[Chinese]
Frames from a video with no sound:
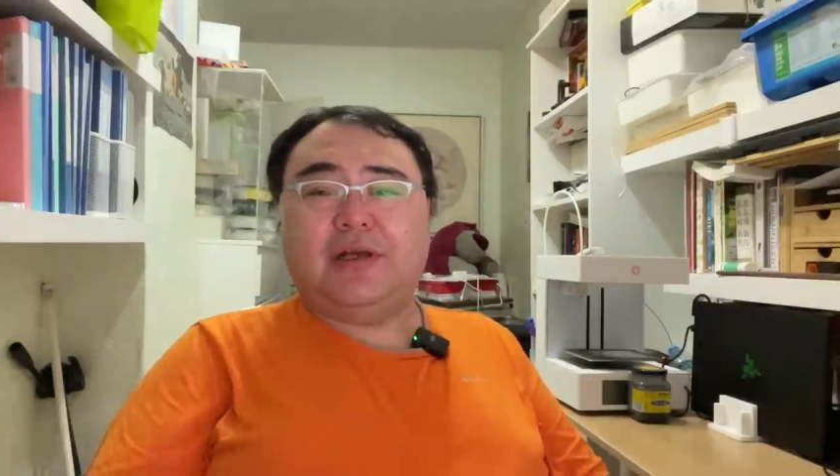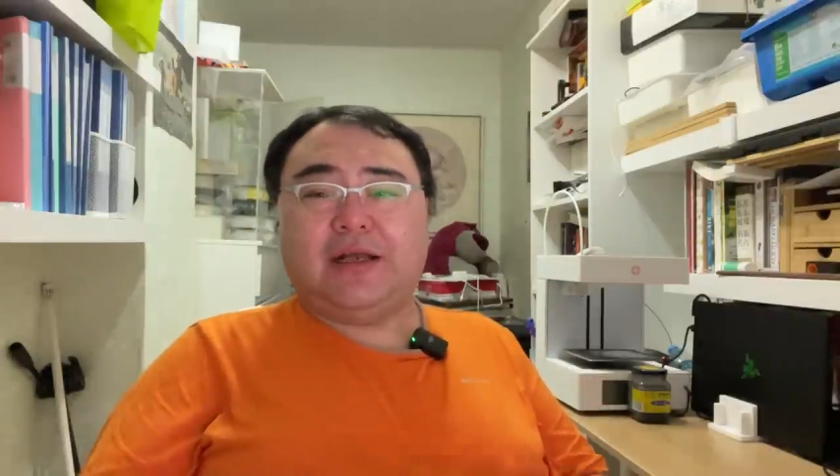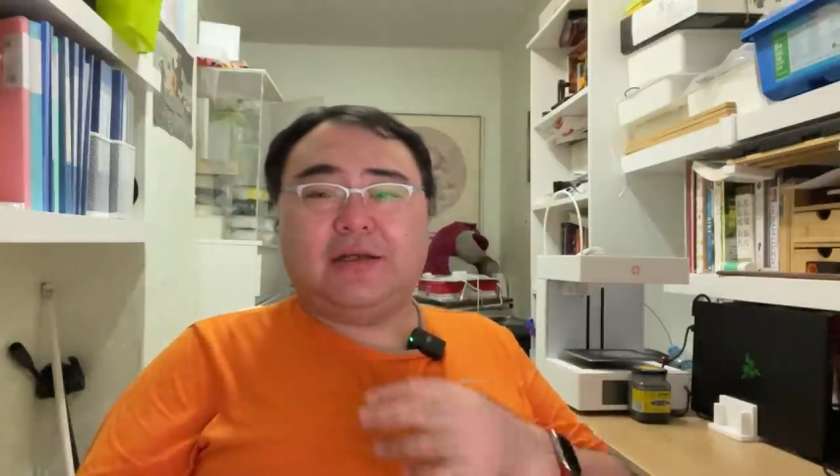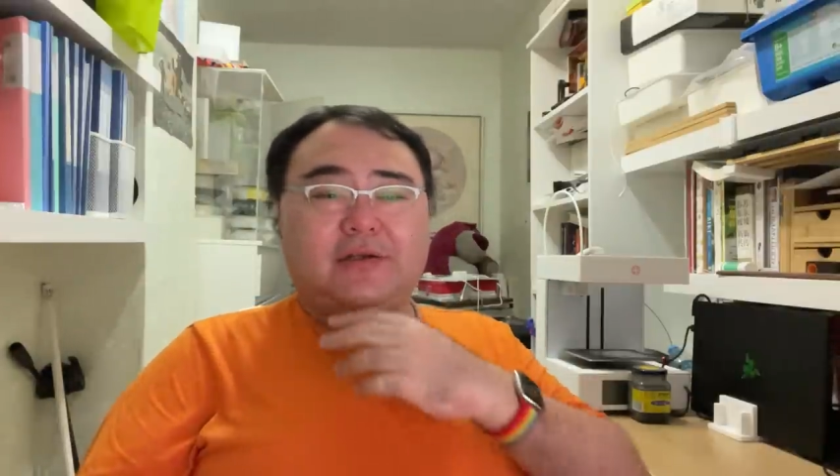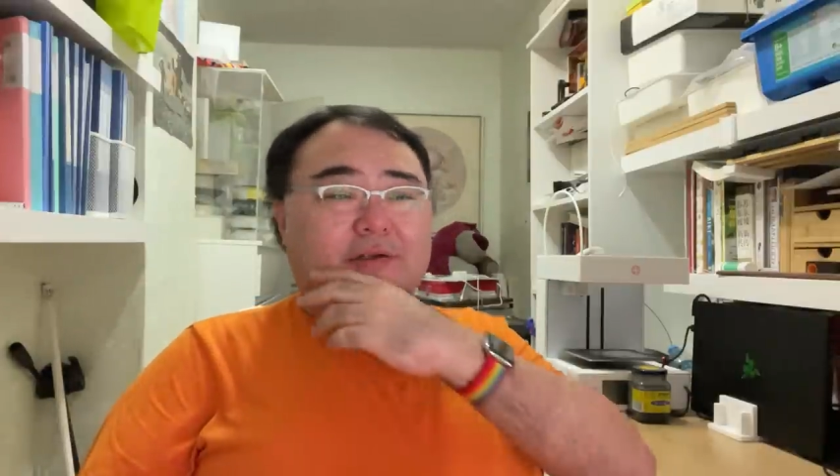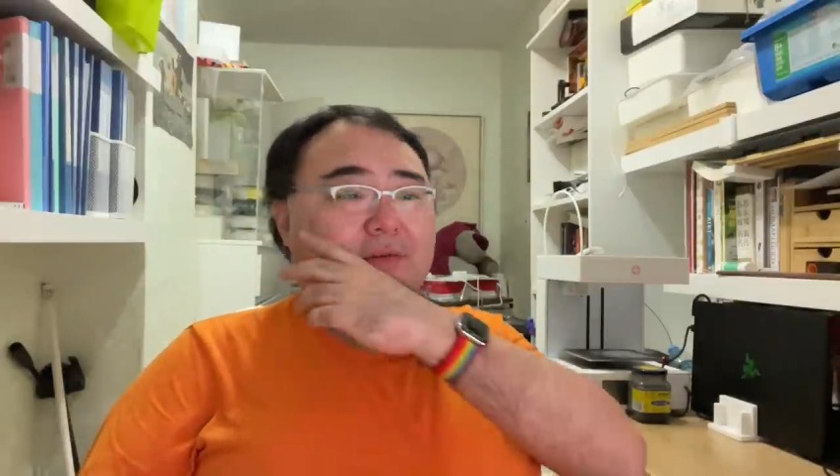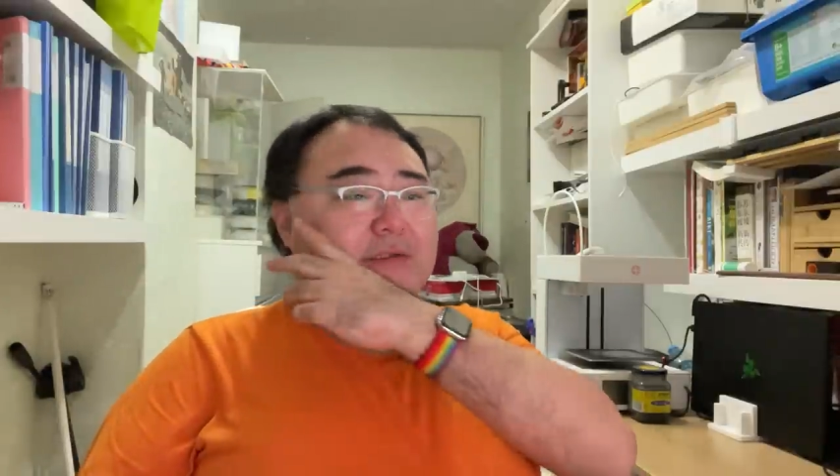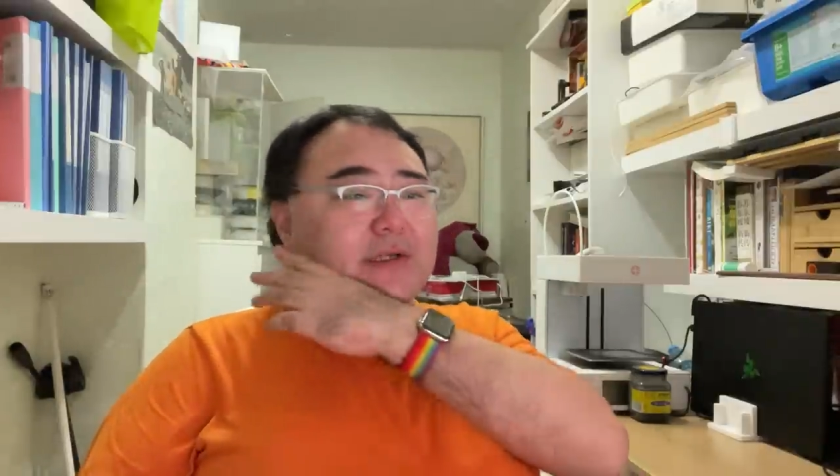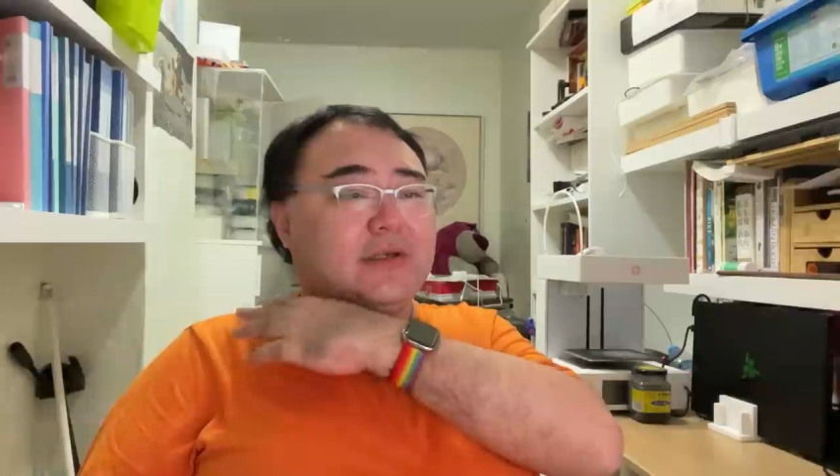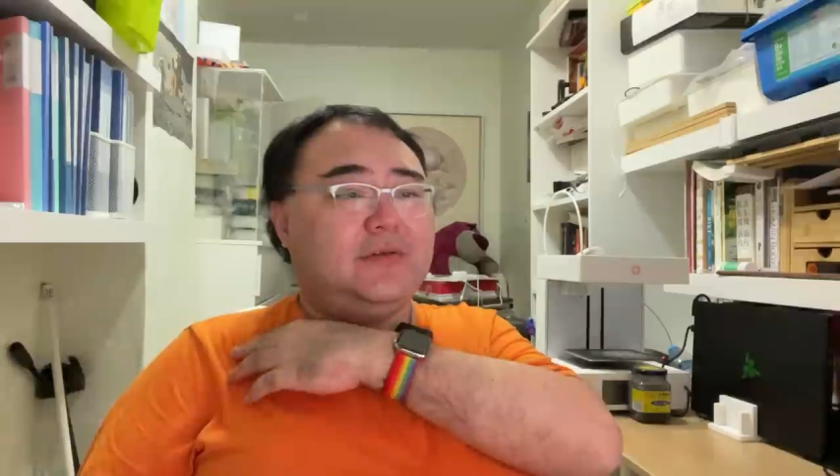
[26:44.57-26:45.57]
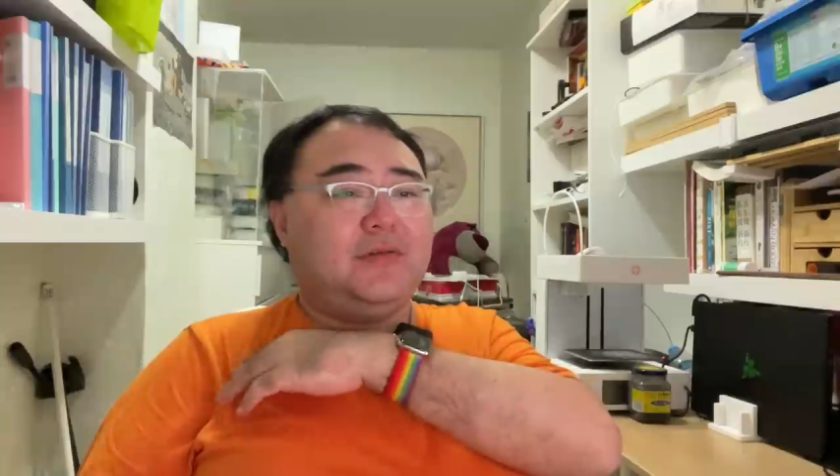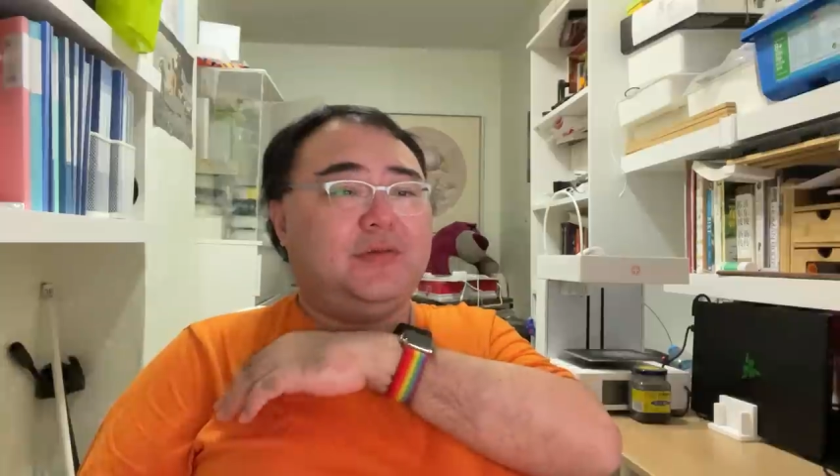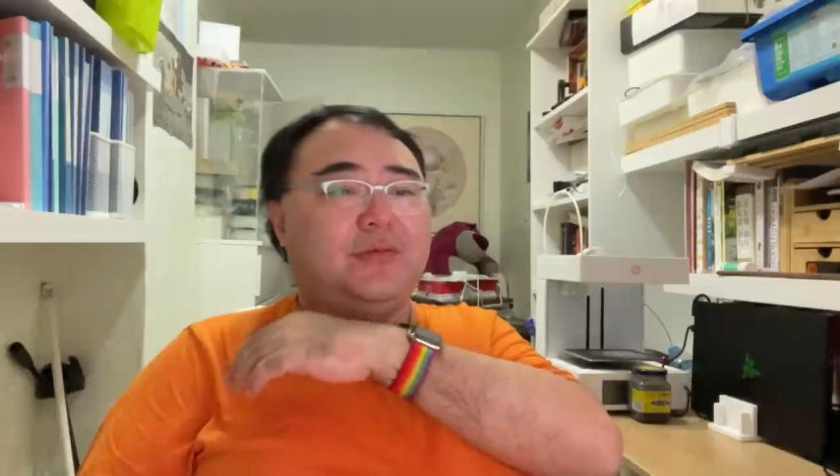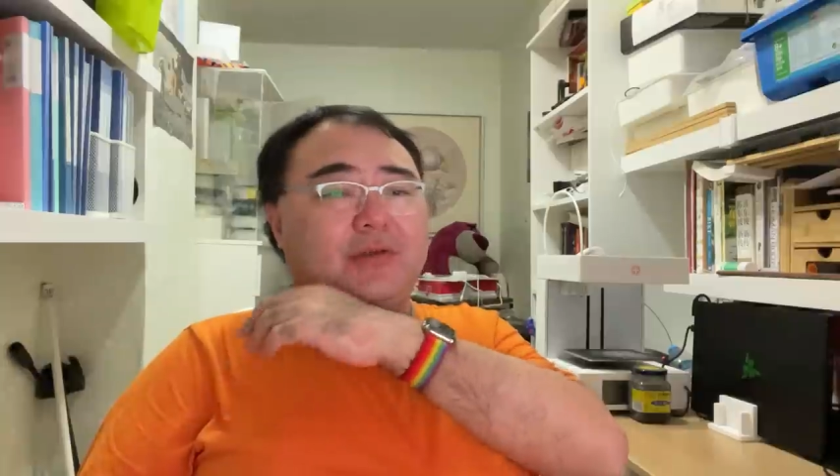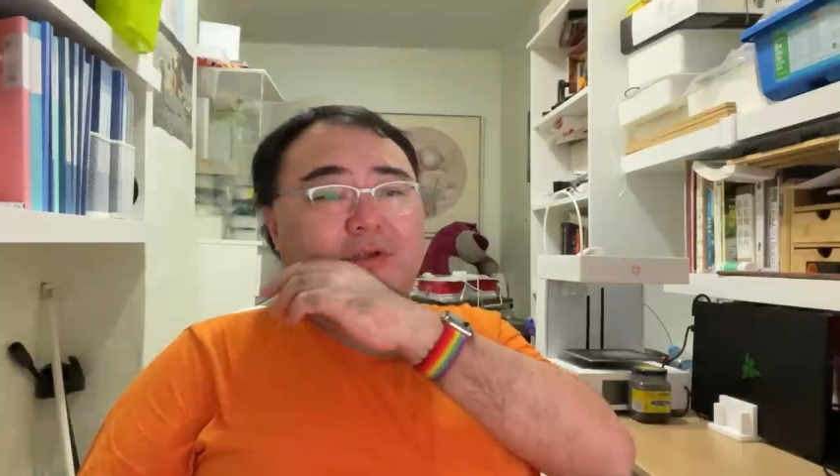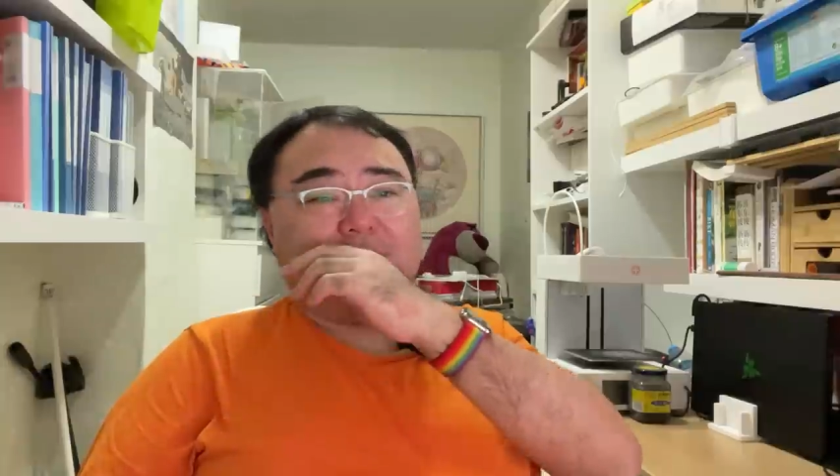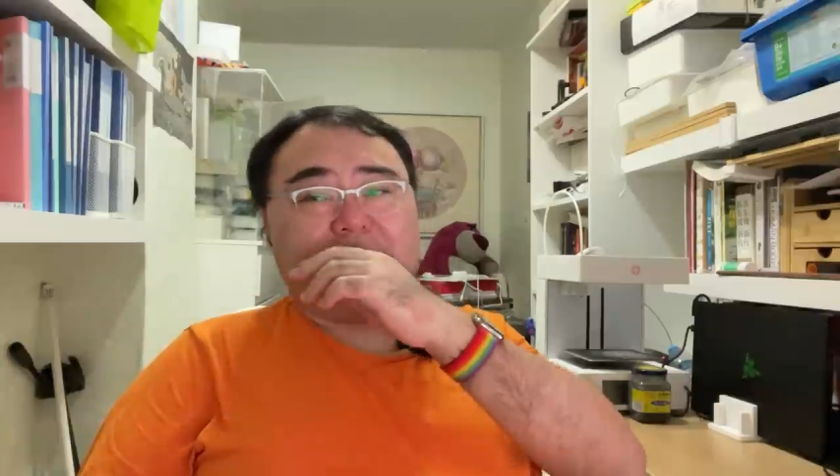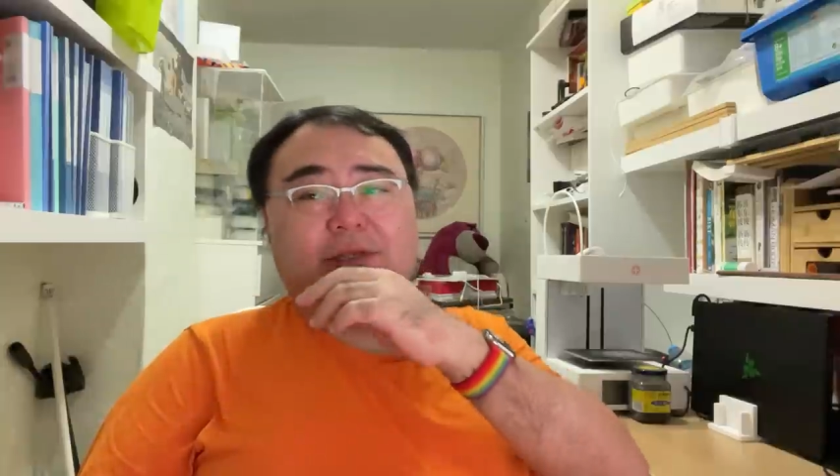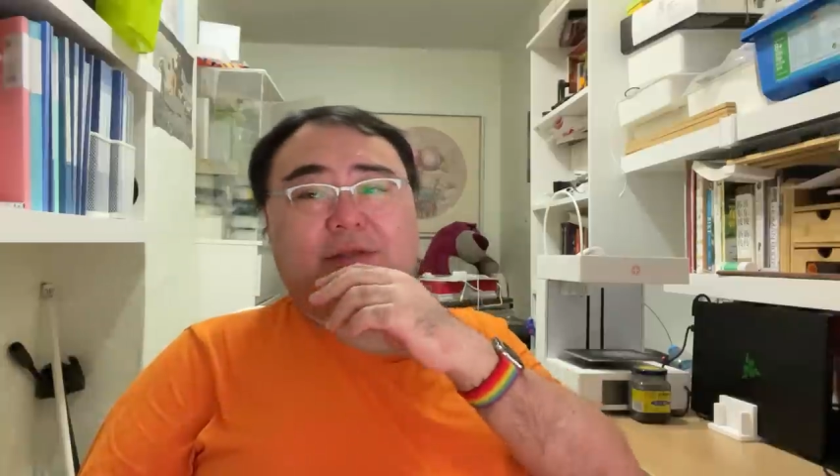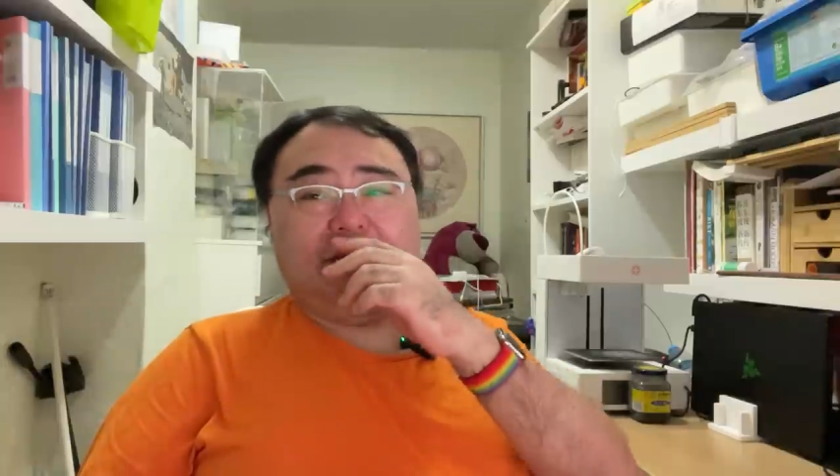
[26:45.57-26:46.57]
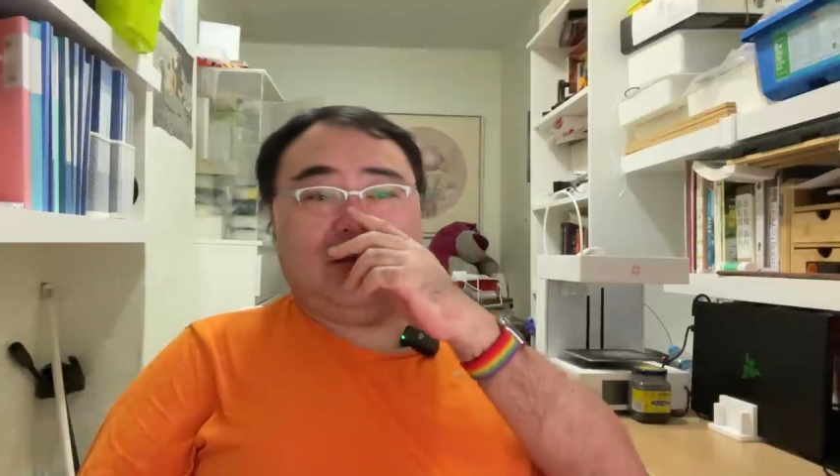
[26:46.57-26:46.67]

染这个沈万三是多么多么的有钱。